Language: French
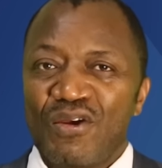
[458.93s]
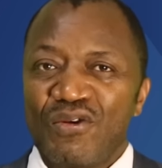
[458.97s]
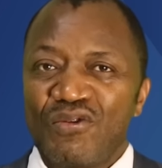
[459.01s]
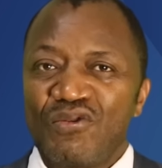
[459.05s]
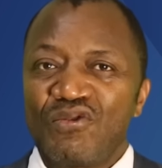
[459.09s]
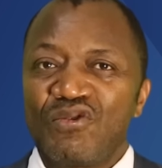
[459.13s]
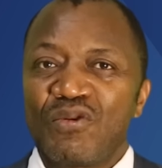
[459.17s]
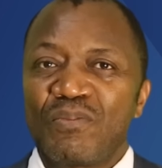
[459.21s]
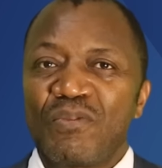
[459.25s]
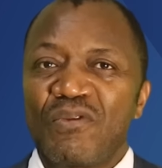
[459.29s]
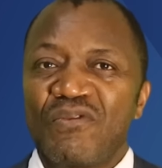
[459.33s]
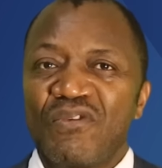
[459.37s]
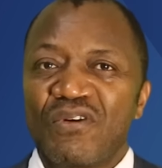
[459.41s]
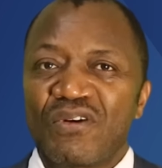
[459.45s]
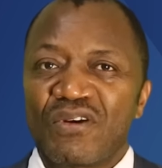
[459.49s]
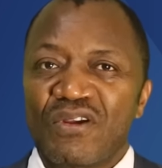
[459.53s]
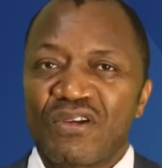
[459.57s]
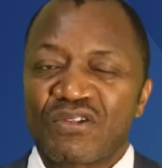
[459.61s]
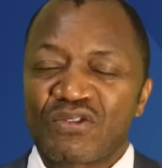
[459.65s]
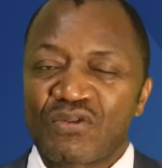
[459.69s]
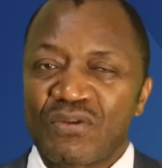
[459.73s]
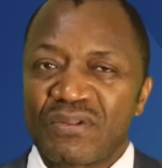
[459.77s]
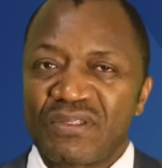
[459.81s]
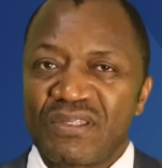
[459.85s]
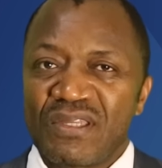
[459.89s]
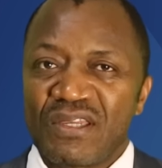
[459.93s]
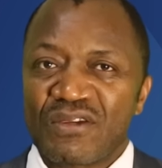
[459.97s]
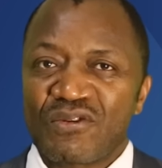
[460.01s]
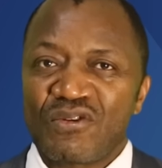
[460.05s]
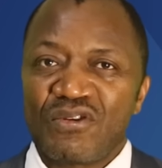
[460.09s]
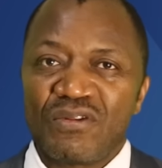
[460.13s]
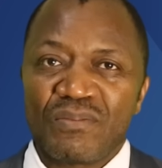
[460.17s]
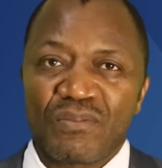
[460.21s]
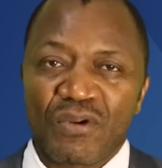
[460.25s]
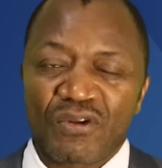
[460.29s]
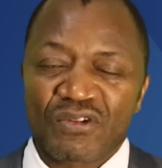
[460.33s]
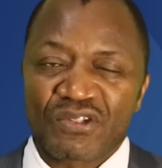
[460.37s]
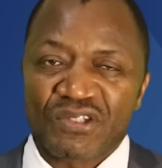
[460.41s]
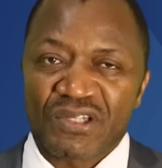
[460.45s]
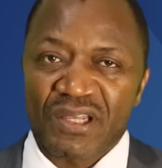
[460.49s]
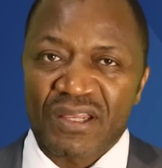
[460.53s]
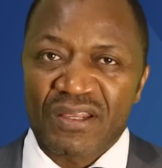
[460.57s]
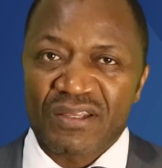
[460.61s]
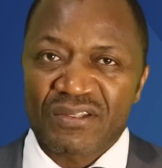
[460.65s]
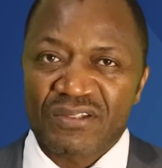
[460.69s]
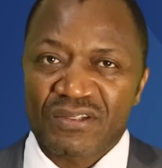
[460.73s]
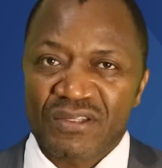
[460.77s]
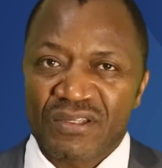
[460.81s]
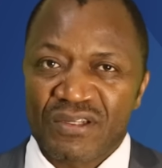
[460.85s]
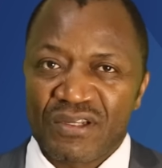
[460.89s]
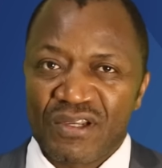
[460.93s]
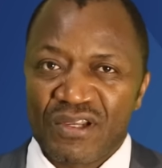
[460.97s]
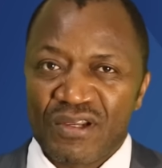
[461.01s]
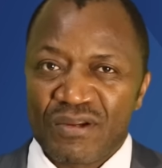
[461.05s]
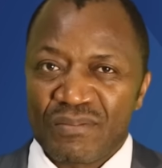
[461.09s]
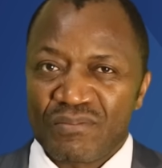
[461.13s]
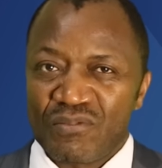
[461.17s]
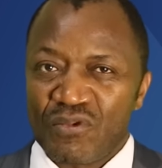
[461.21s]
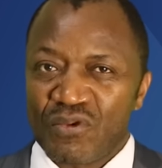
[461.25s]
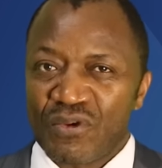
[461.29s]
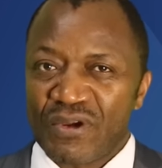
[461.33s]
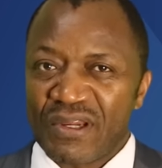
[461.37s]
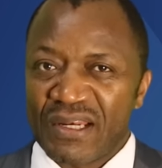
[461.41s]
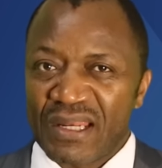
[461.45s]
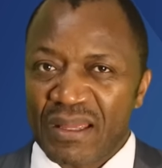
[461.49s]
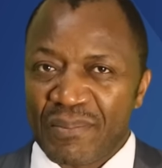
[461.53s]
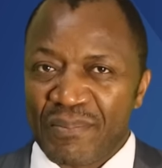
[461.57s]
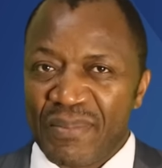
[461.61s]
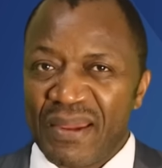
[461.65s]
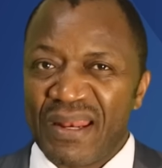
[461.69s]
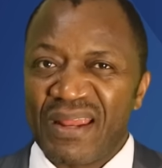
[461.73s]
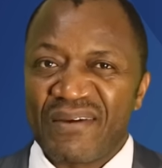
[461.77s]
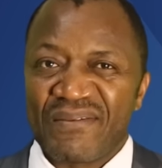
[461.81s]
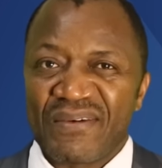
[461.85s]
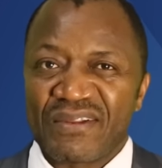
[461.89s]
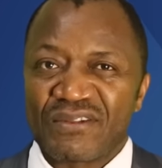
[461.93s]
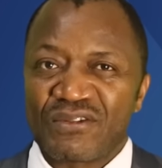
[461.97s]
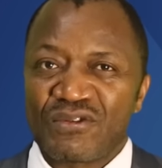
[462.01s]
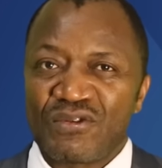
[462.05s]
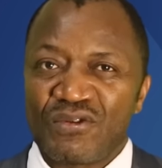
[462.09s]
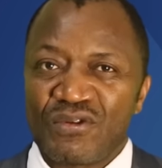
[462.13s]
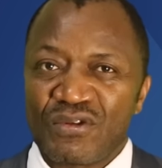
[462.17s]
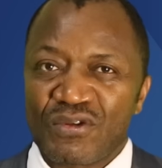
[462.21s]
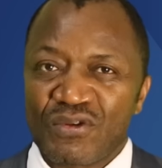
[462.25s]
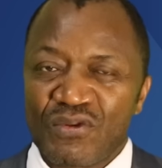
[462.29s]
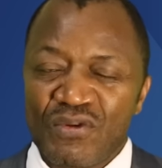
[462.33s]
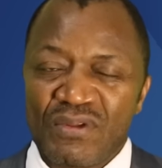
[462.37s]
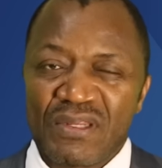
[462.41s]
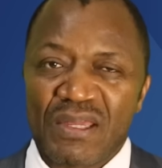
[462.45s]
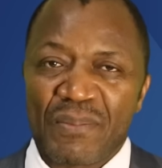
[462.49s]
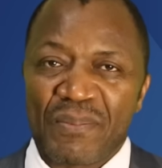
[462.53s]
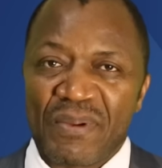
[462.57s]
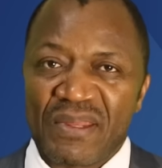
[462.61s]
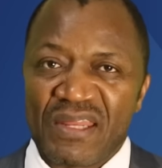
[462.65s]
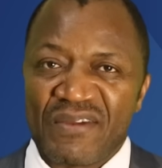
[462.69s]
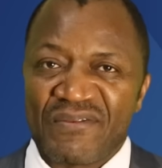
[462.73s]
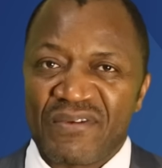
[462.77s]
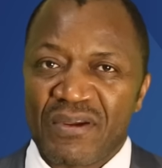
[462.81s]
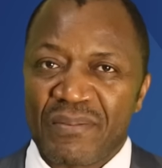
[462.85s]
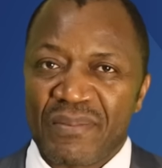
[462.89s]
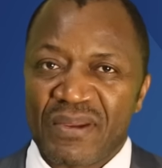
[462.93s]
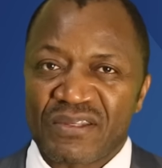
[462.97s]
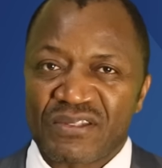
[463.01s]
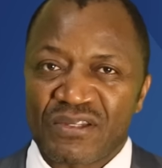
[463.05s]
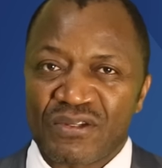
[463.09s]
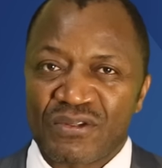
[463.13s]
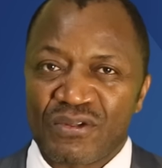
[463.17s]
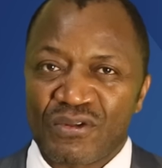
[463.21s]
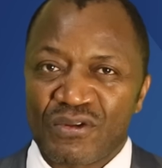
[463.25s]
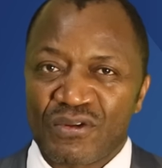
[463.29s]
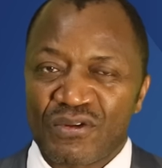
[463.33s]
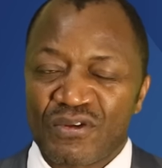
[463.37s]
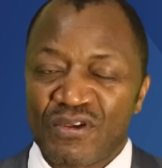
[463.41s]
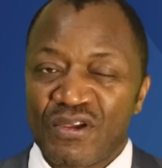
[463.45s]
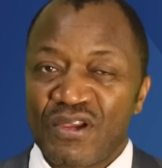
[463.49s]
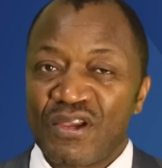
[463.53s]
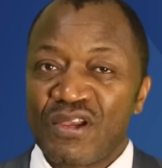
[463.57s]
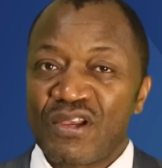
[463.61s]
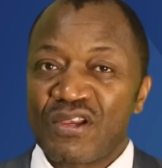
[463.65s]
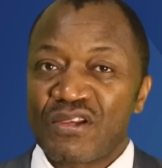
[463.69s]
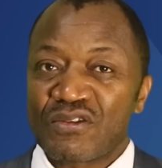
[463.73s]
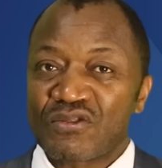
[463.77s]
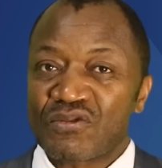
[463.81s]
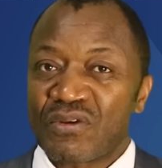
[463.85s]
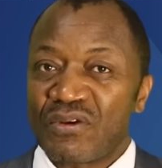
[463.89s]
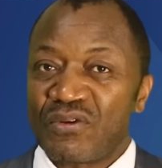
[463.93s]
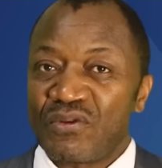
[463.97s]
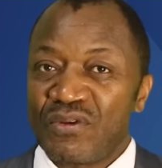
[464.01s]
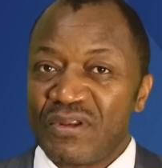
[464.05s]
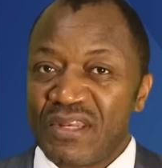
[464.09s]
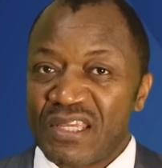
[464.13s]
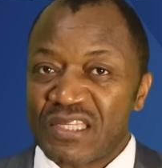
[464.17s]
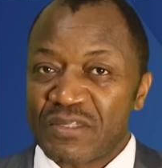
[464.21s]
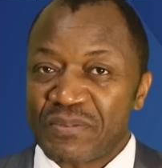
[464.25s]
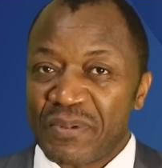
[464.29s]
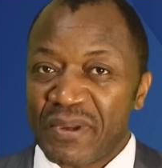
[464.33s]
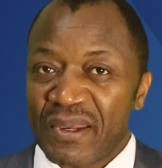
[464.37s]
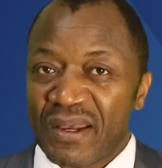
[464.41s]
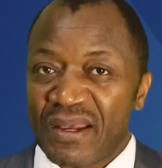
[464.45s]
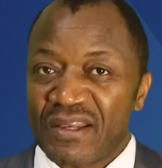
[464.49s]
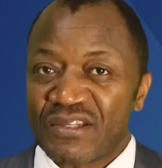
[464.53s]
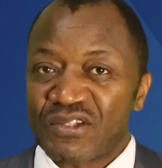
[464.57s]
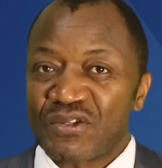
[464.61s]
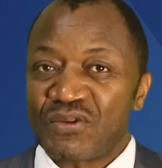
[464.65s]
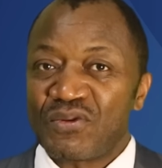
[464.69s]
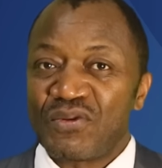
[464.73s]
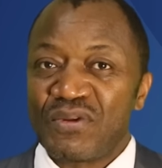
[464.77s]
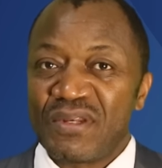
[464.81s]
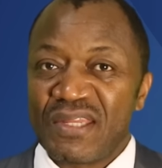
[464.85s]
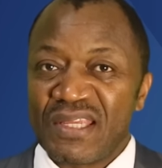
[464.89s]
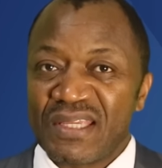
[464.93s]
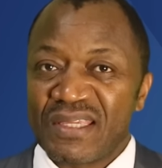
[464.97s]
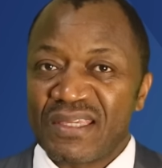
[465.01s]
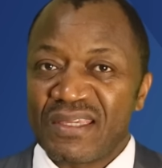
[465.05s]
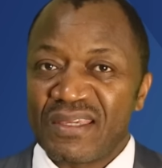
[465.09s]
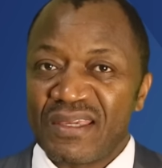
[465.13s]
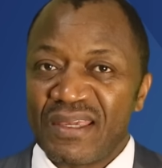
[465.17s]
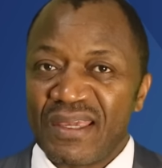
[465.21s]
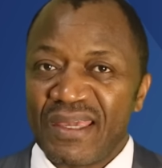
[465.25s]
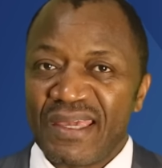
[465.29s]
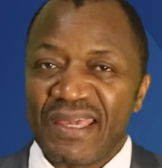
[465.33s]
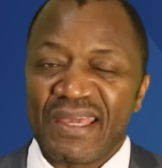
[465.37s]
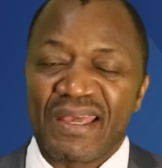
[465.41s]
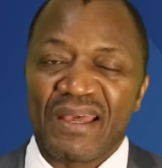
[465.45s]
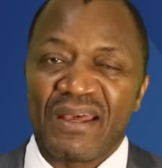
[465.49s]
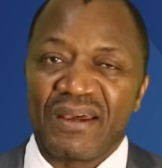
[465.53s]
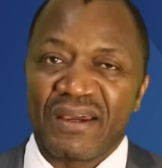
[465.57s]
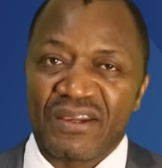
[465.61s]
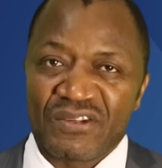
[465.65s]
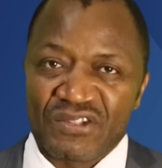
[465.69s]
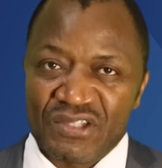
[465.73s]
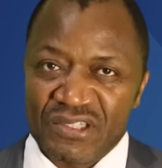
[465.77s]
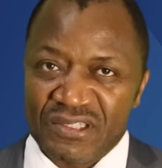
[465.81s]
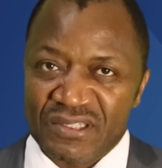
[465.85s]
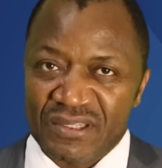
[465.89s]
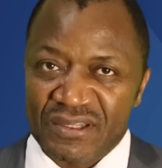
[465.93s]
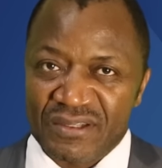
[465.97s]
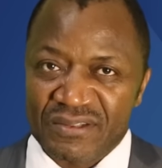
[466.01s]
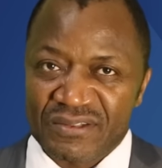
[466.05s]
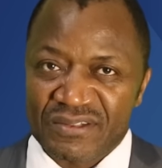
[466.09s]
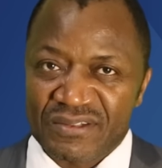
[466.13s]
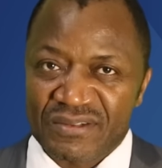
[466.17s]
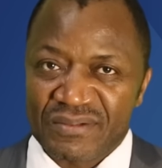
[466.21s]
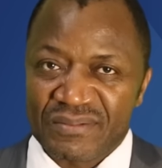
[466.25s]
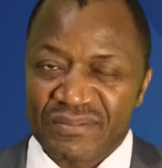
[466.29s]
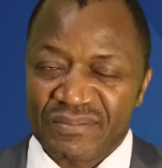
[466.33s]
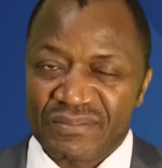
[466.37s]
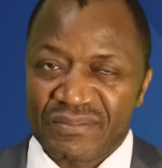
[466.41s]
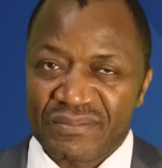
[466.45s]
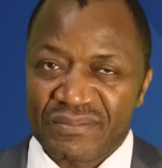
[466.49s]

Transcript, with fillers: Nous ne pouvons leur souhaiter qu'une bonne chance pour que la belle aventure CUNAPLF ambassadeur soit une expérience unique et enrichissante.